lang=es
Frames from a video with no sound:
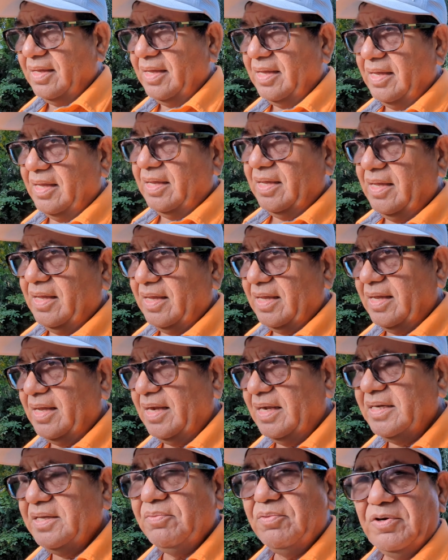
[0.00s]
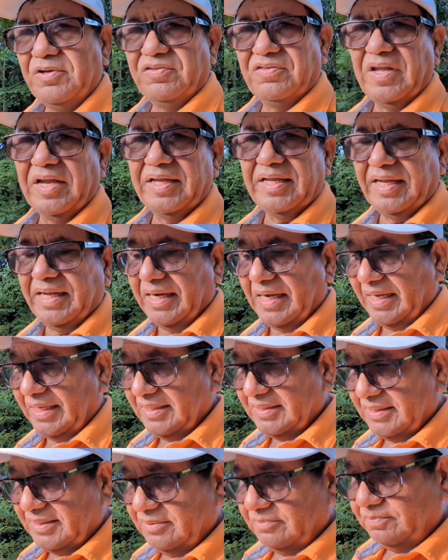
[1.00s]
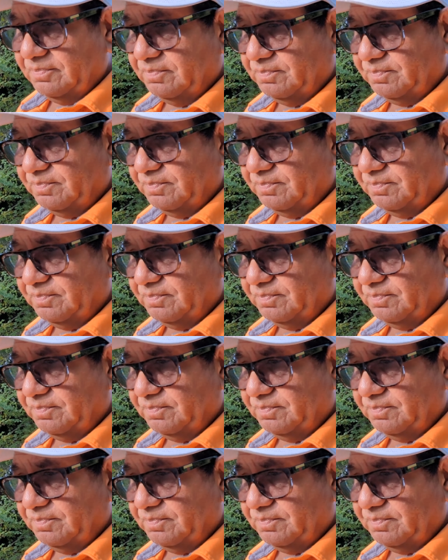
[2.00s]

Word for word: Eh, el libro está en inglés